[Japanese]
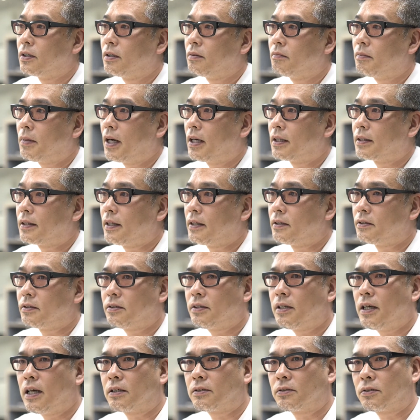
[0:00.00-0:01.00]
まあ、
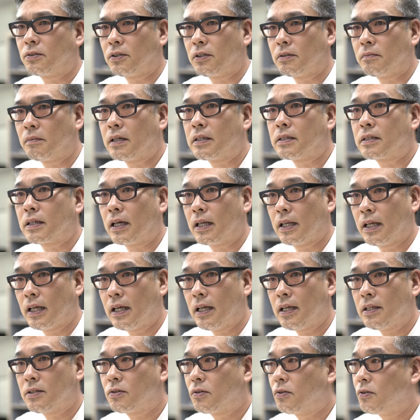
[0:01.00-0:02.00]
哲学といいますかね、
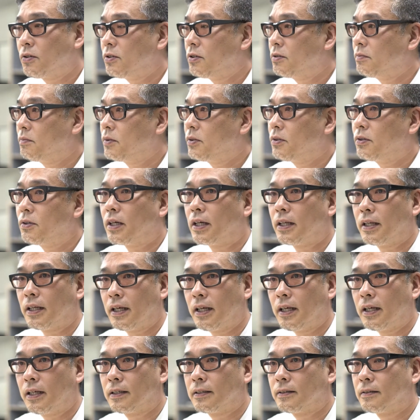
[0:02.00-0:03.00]
うん、そういうものが
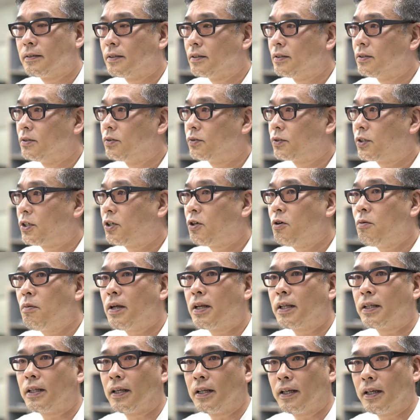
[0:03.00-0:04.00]
ね吹き込ま
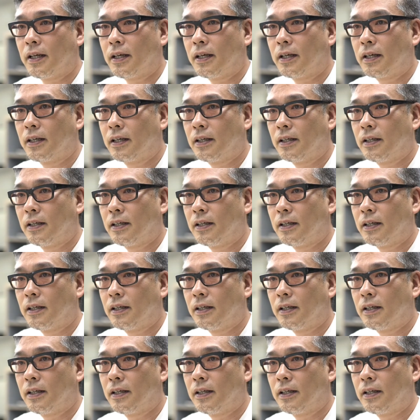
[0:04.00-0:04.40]
れてね